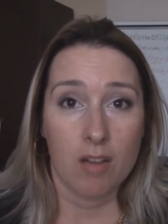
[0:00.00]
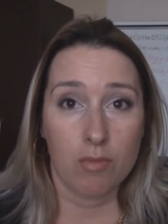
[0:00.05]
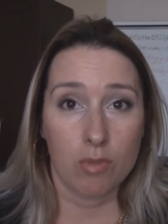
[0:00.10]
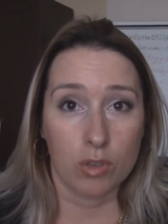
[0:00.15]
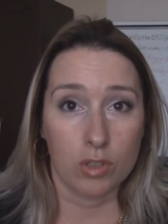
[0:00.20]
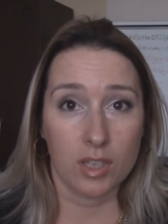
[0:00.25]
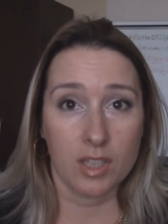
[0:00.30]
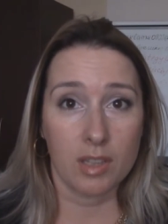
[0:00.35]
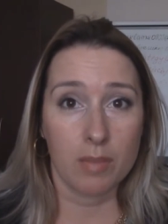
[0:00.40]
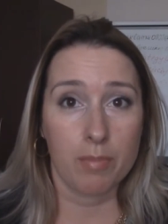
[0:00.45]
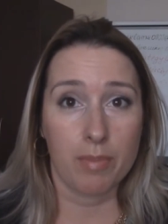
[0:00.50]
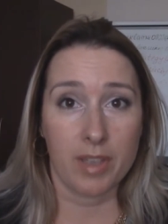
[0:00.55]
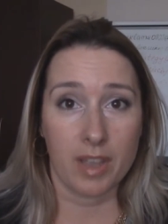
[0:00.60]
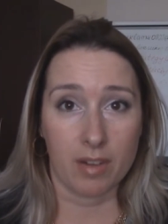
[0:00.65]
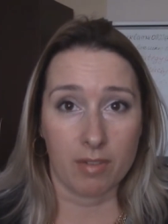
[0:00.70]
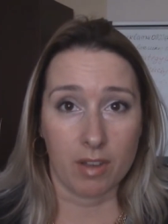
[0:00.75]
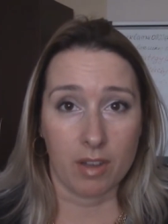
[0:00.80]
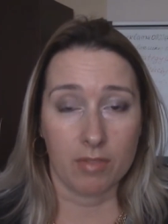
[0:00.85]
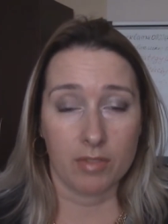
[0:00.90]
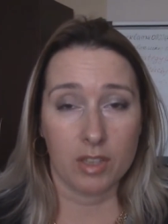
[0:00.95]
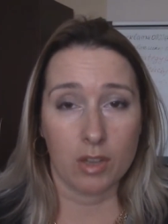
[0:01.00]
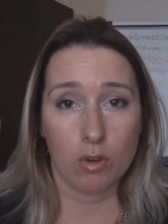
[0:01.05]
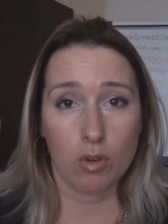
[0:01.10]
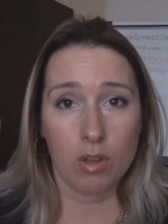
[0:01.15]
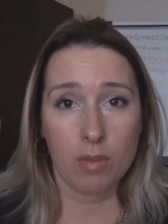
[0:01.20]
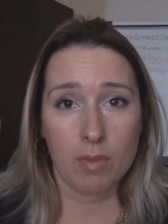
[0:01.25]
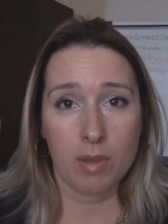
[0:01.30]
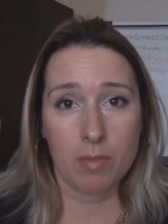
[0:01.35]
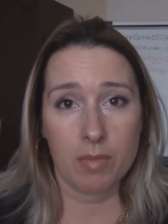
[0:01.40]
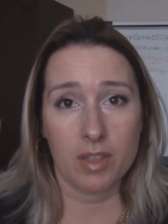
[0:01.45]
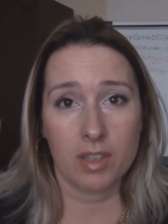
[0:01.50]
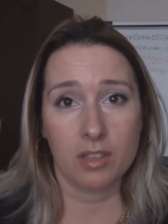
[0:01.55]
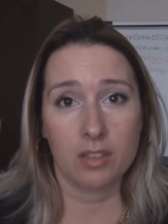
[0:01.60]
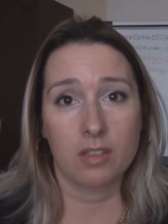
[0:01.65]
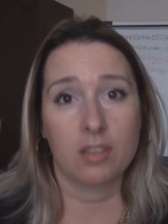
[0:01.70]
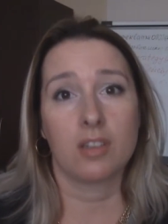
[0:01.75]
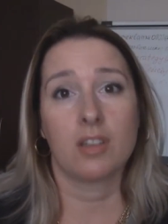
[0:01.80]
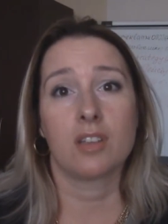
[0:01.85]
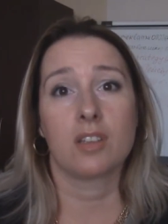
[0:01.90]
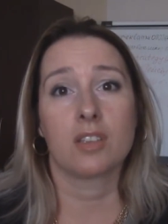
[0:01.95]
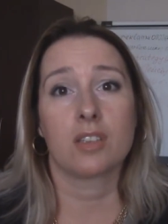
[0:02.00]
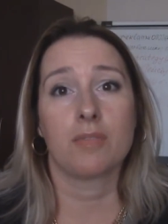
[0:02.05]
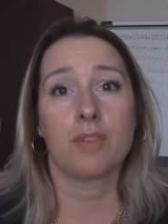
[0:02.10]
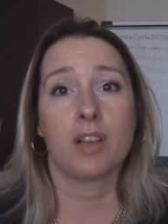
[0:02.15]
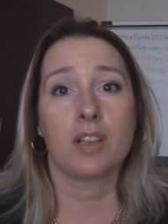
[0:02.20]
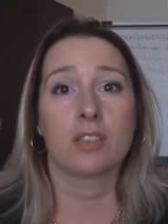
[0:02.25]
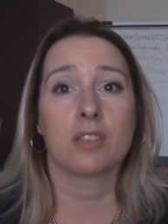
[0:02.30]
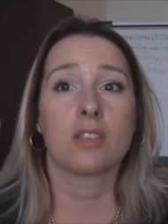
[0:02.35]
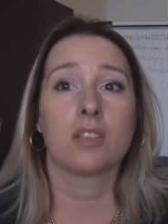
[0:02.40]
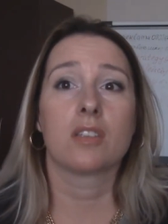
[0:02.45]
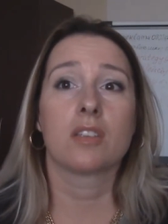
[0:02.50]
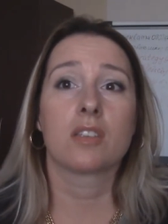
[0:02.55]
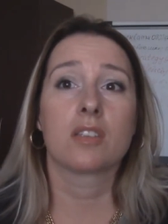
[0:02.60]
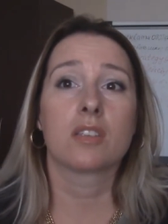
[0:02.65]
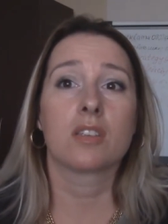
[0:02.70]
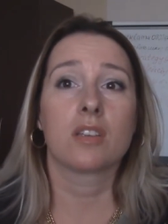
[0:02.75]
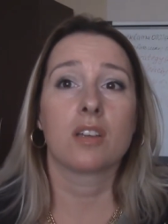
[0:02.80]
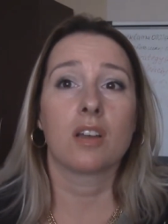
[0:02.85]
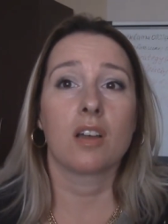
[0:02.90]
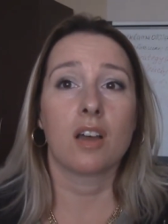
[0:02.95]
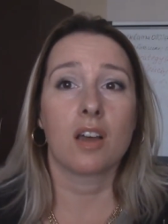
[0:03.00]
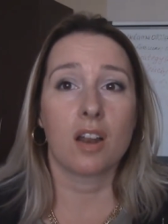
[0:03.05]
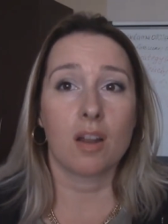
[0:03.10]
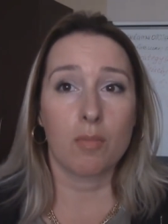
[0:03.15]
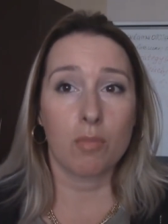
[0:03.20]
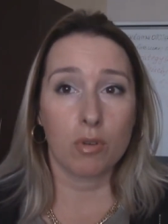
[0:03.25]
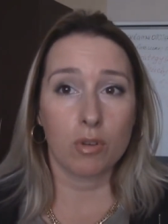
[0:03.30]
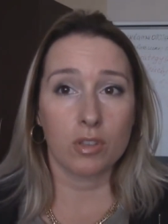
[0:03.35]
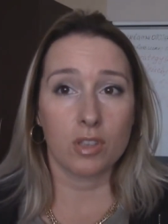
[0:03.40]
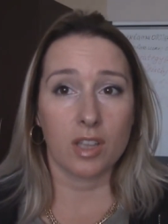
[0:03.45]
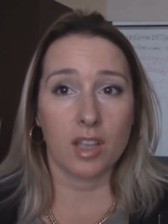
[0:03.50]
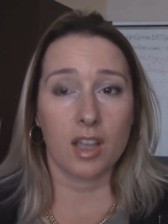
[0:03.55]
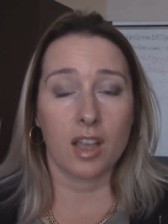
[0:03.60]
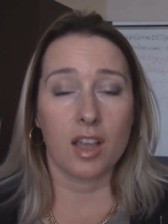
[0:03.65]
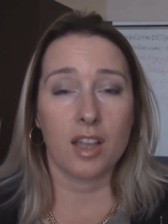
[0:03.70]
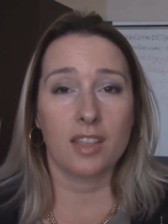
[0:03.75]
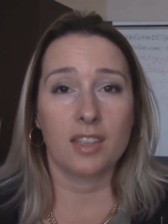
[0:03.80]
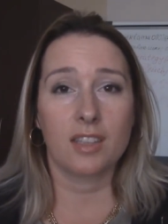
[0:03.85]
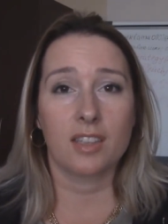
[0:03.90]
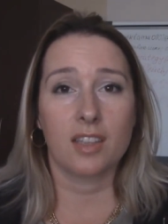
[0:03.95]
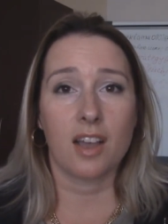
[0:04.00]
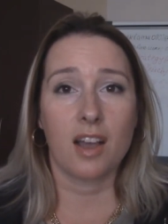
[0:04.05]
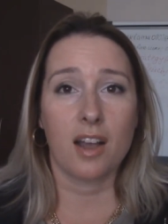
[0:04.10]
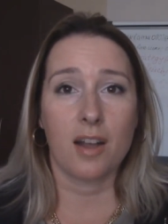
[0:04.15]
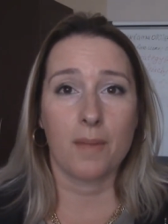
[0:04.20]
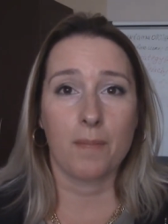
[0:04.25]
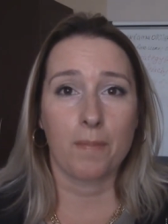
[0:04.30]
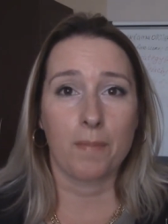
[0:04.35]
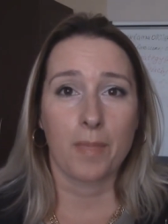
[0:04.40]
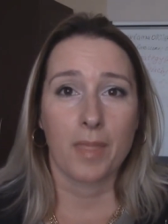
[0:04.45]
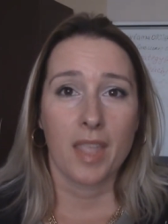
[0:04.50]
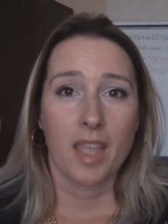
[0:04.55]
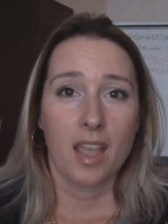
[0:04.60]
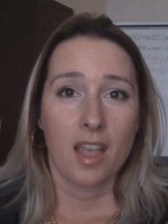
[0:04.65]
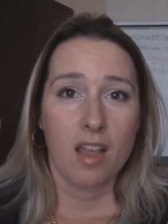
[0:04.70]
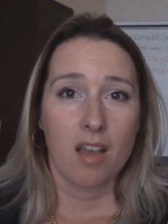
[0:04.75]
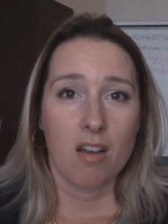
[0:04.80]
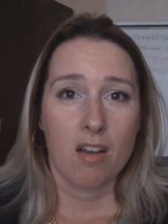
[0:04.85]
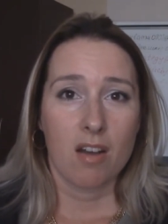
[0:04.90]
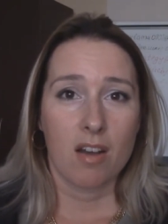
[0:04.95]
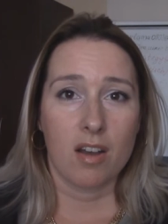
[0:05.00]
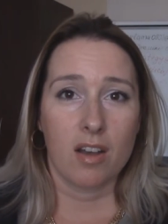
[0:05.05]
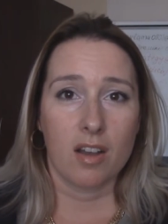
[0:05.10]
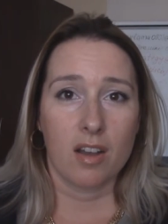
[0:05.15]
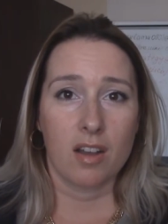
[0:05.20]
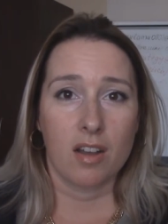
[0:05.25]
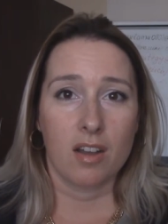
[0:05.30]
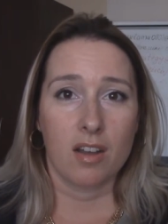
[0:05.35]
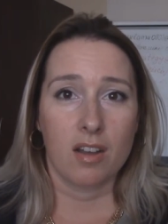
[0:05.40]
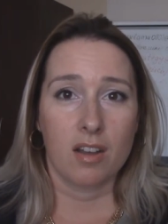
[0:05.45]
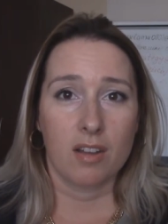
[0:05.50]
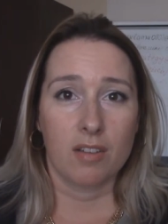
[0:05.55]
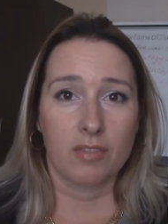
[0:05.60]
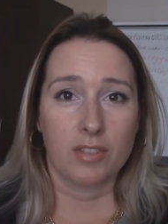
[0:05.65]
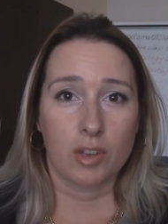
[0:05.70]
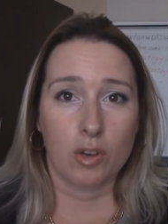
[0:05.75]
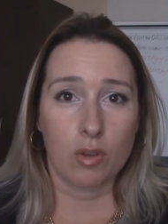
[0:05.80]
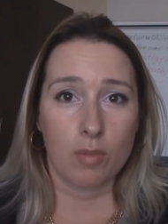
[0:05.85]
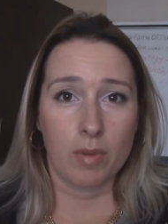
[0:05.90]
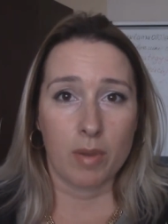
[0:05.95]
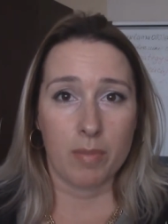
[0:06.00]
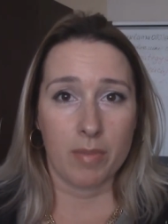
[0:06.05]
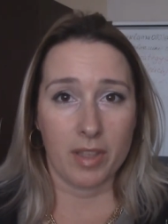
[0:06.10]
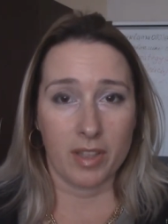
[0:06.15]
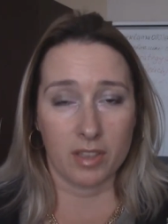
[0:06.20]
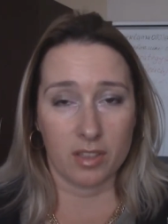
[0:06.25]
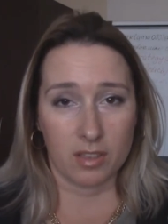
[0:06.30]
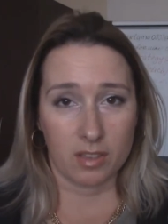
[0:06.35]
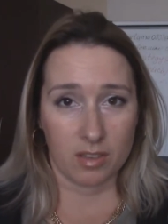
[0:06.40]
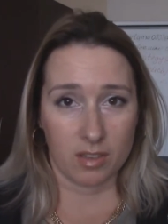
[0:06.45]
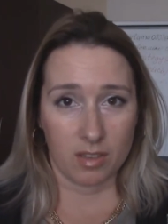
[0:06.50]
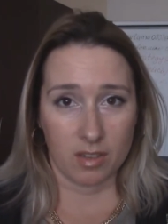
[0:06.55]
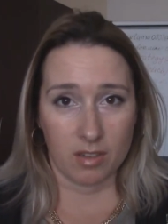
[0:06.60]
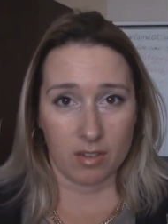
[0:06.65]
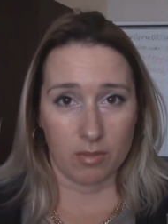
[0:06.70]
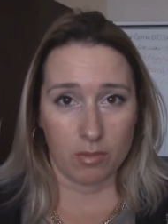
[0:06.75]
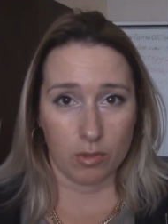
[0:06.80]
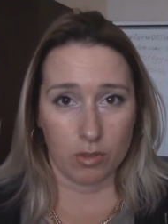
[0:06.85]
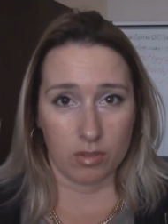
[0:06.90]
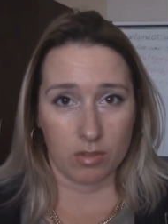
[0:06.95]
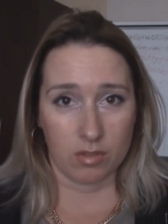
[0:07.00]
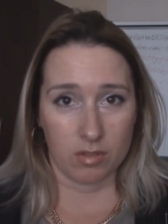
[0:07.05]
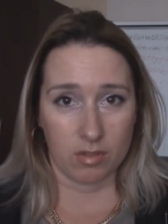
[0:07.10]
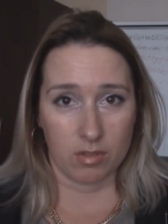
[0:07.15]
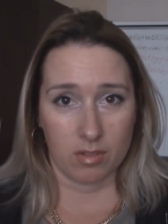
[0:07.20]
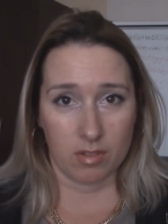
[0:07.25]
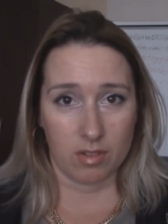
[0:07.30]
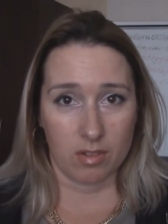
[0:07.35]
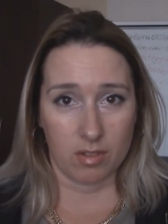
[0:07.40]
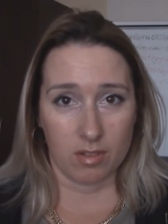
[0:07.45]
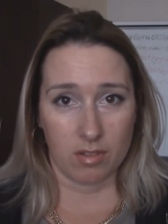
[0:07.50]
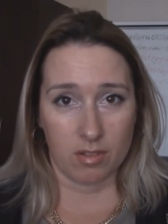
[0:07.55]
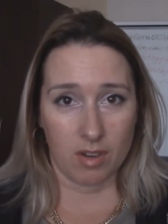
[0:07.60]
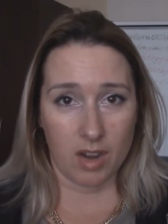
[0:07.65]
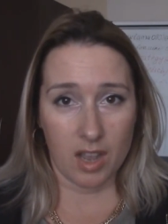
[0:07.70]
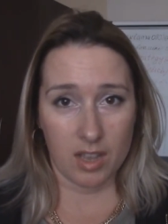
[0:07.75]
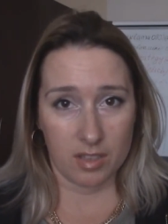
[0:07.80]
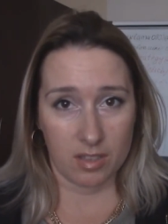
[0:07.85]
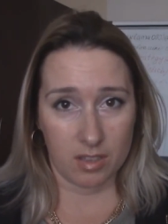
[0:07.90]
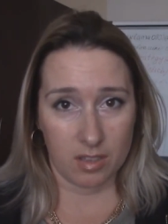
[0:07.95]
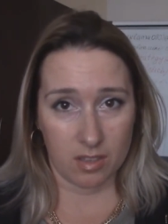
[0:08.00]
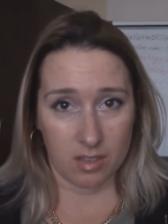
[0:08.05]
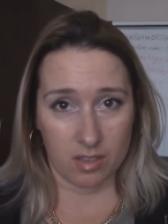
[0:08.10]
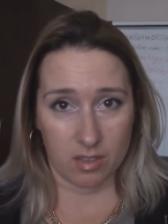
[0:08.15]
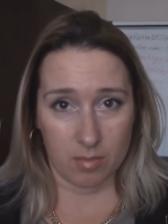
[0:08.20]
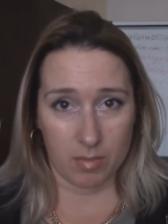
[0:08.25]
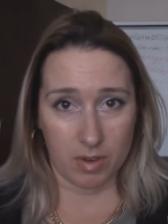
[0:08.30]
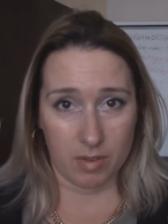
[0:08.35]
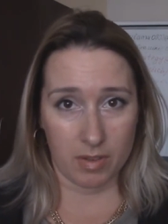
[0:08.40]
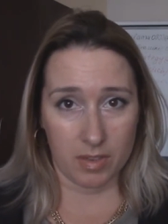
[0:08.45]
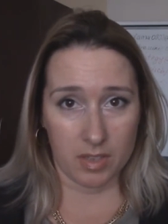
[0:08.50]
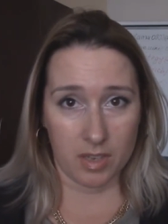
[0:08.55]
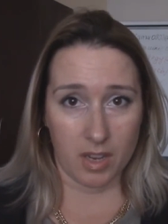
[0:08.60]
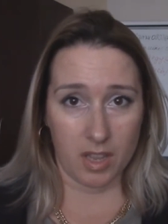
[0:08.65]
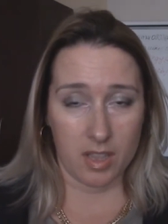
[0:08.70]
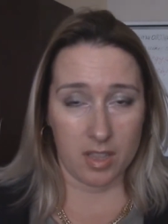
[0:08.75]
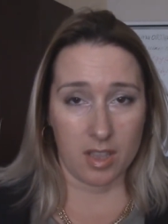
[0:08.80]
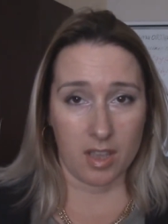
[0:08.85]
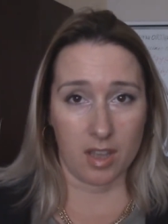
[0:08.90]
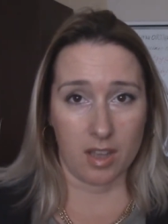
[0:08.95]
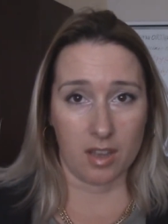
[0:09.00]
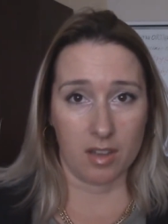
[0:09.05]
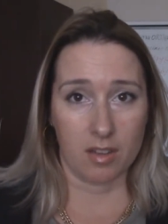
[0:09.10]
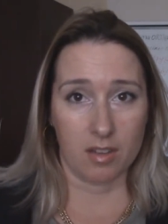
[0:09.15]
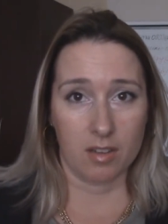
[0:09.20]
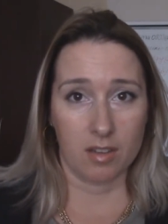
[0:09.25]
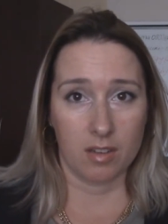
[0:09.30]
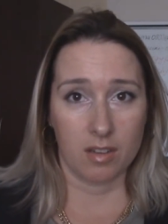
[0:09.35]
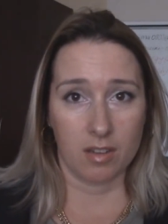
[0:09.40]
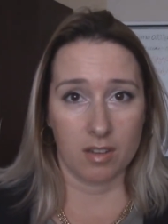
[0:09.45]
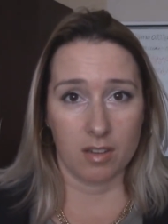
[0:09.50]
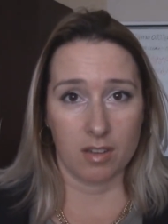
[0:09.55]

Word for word: Вот, это первое. Второй момент, э, связанный с э, работой, это а, второй момент э, вот, разницы мировоззрения